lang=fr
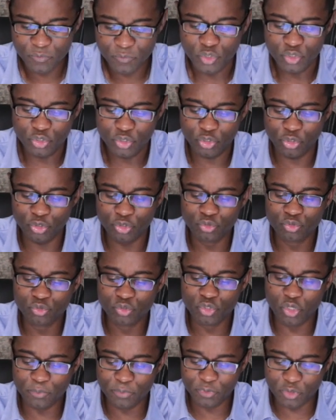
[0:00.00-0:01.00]
que nous
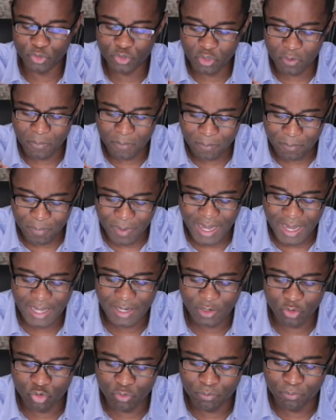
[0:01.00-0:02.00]
n'obtenions pas le
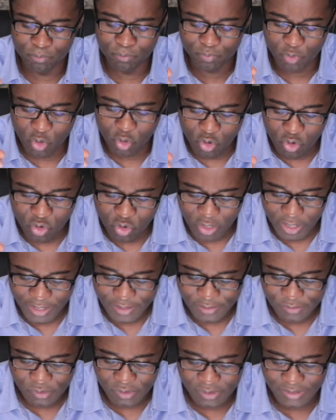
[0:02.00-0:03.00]
bon
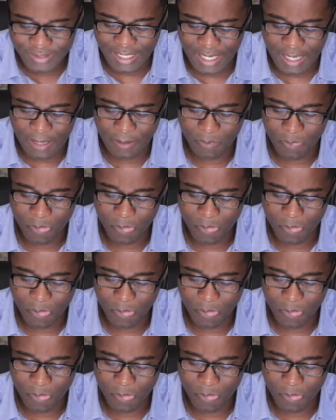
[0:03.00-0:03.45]
résultat,